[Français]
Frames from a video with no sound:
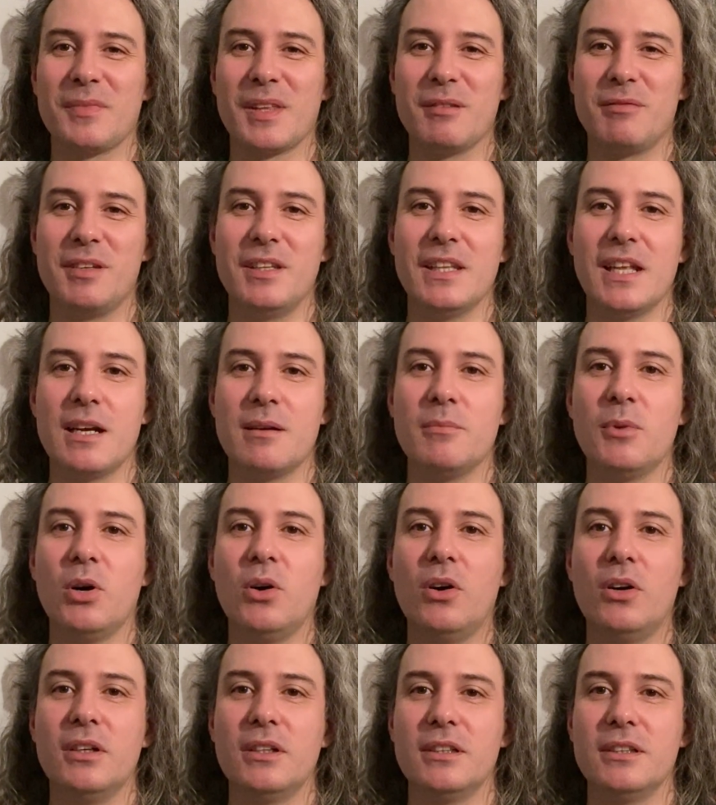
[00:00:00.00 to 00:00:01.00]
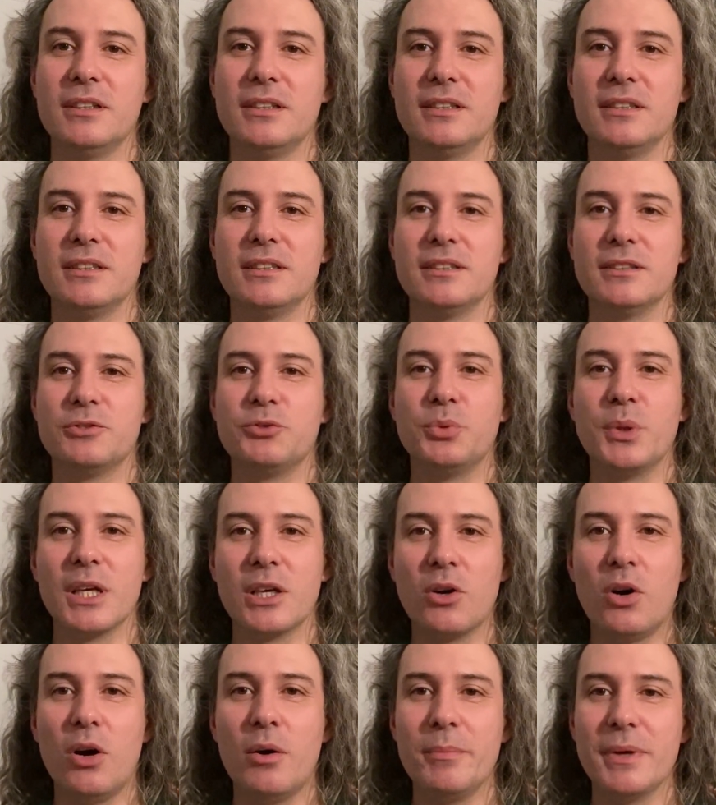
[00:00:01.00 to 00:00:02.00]
finalement, tu
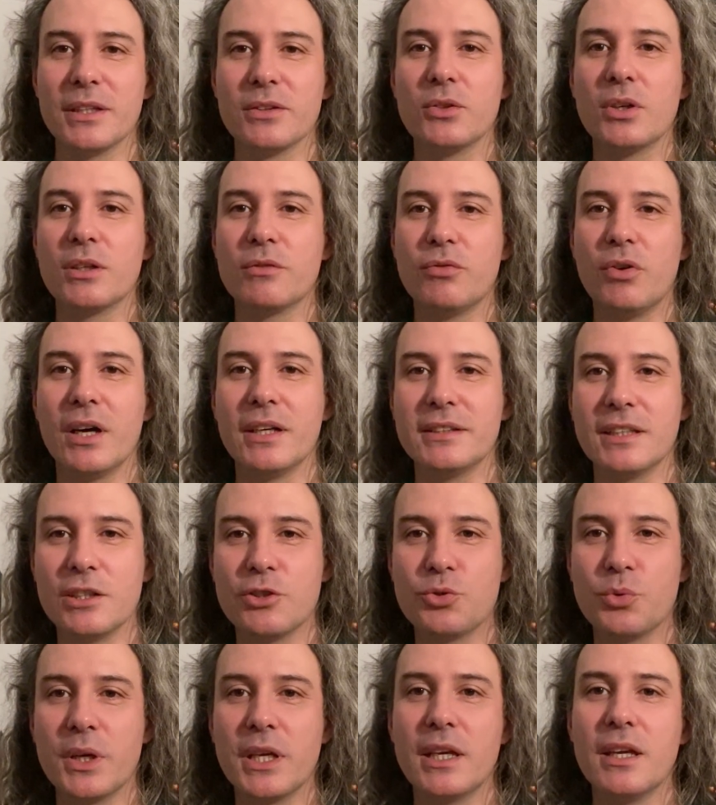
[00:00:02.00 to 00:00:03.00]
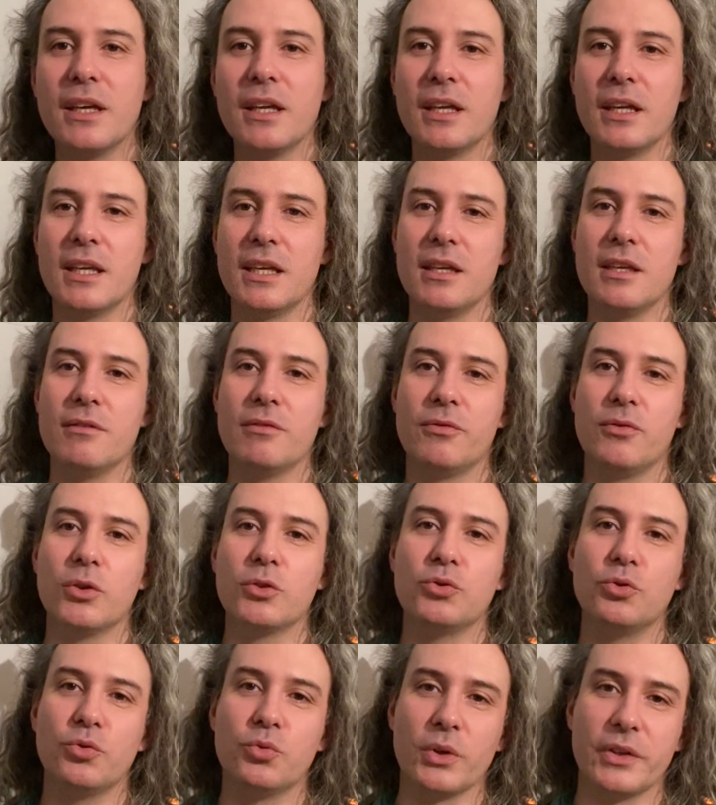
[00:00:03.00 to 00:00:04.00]
es grand, maintenant il faut arrêter de jouer, il
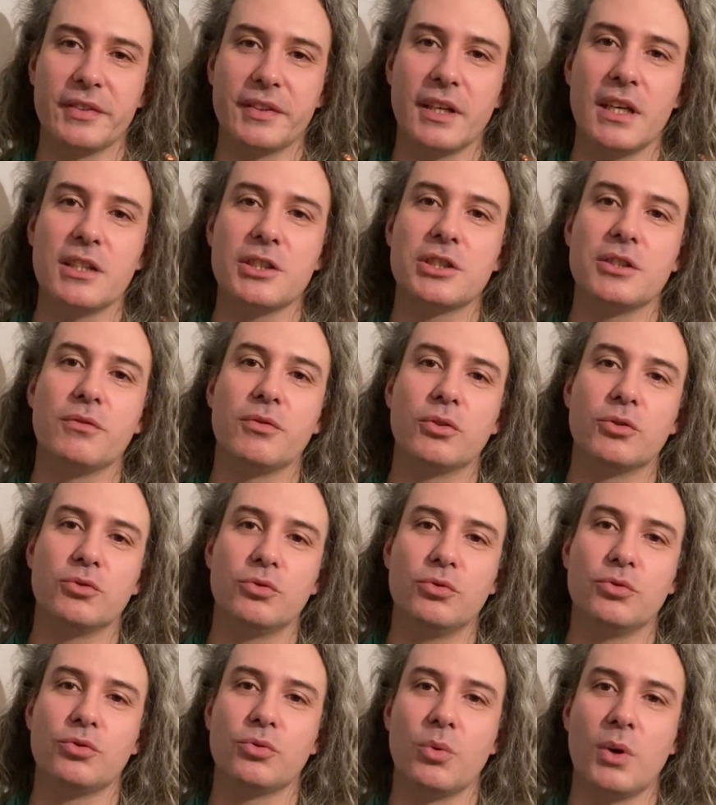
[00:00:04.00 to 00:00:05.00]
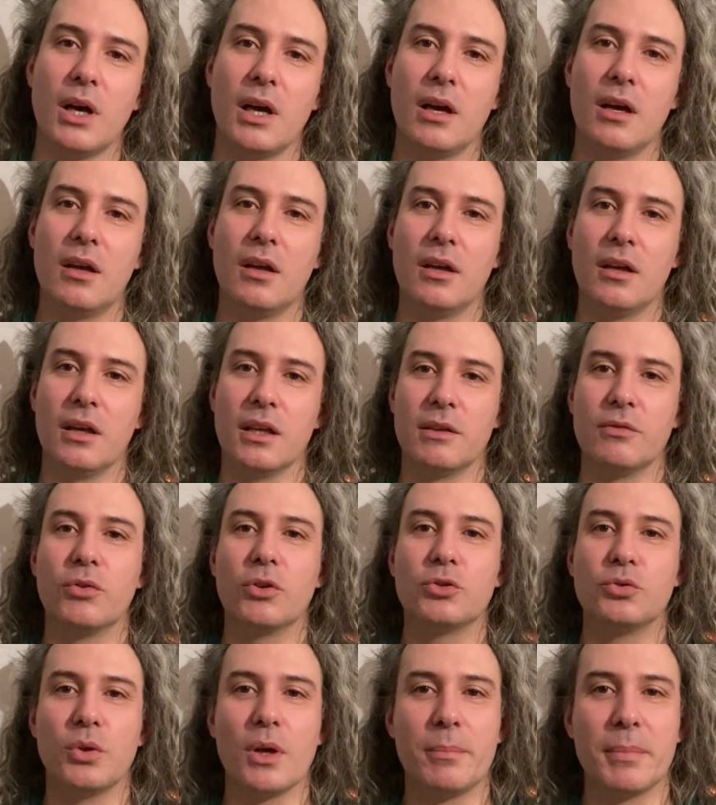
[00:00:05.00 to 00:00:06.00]
faut que tu sois sage, il faut que tu, sois, il
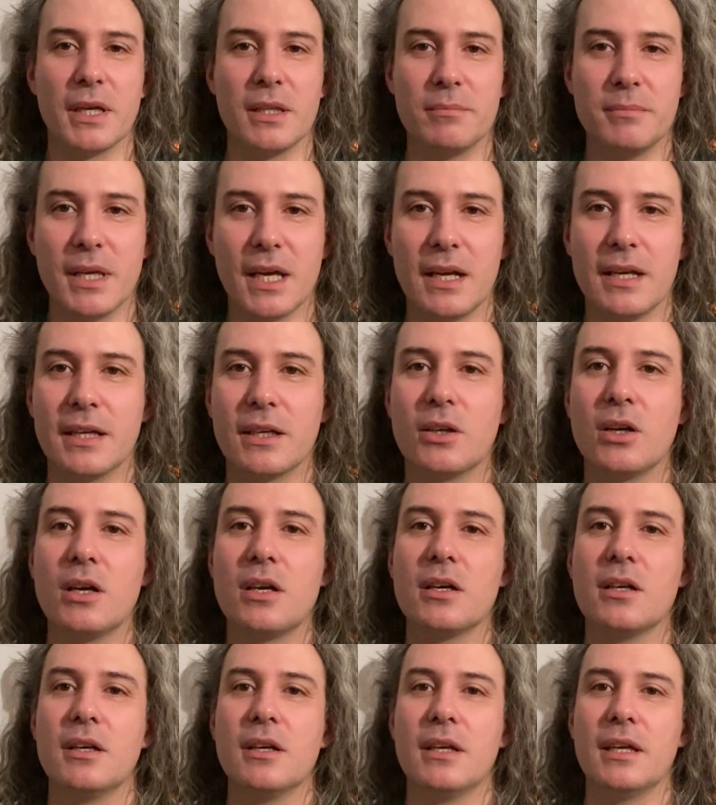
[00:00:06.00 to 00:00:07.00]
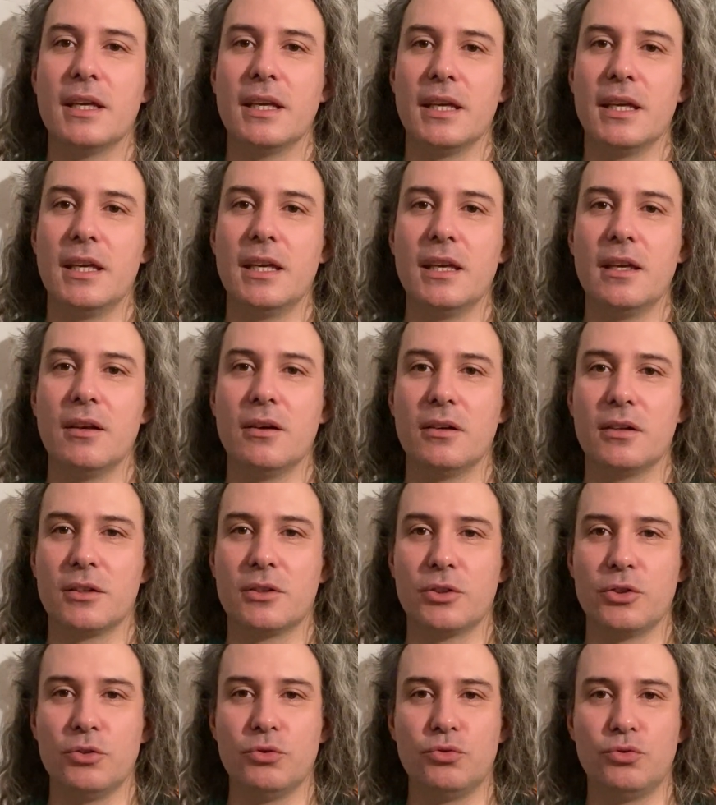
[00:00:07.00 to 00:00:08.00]
faut que tu apprennes bien à l'école, et euh,
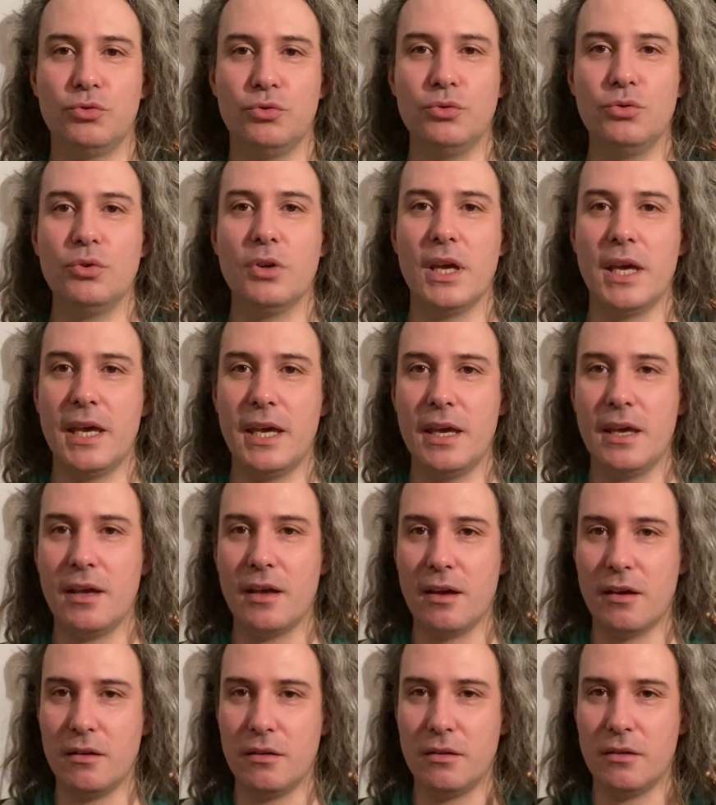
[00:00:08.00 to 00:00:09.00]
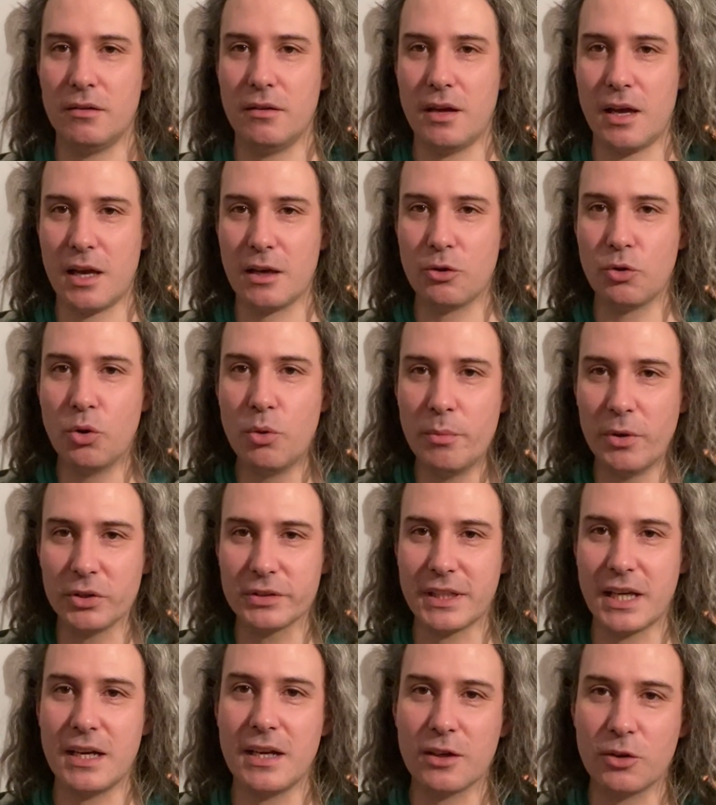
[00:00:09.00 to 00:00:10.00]
que tu aies euh, un gros
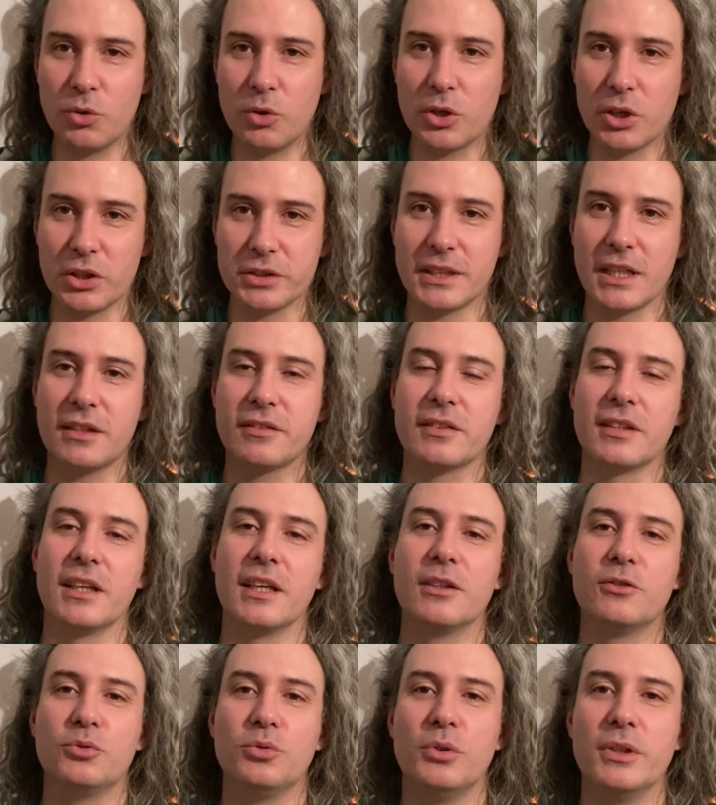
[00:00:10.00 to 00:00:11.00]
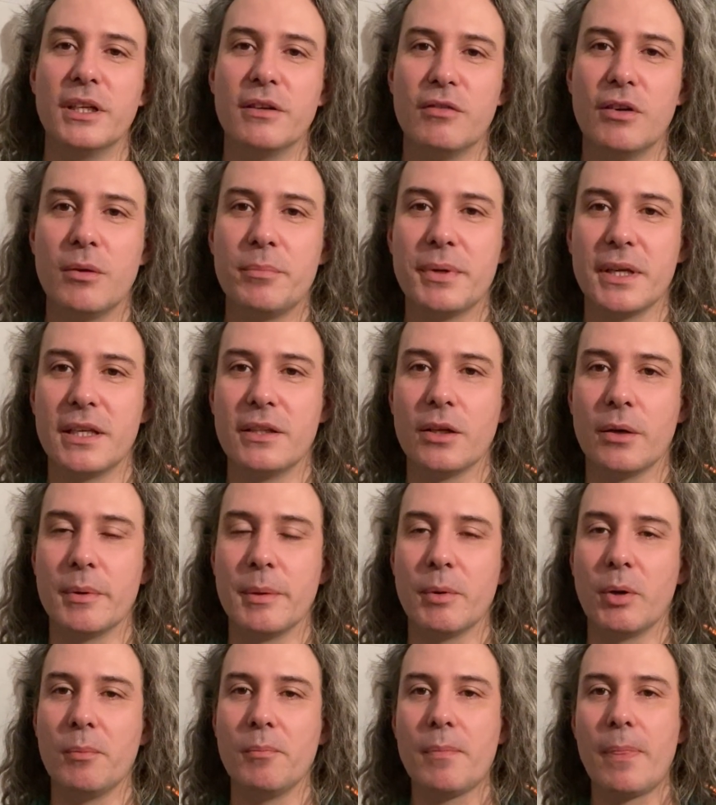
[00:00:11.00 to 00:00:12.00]
mental, un gros cortex et que tu le développes
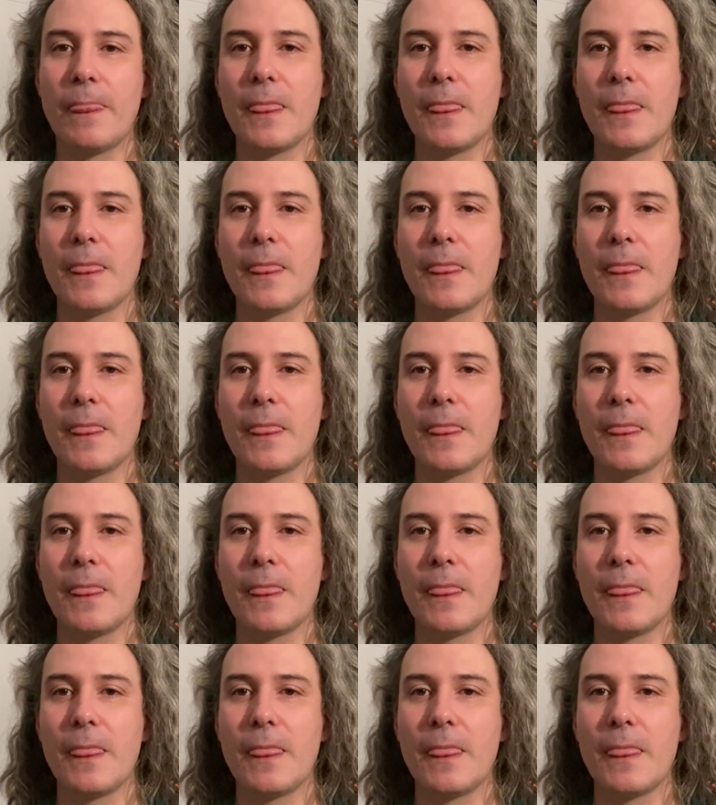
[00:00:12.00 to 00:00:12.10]
énormément.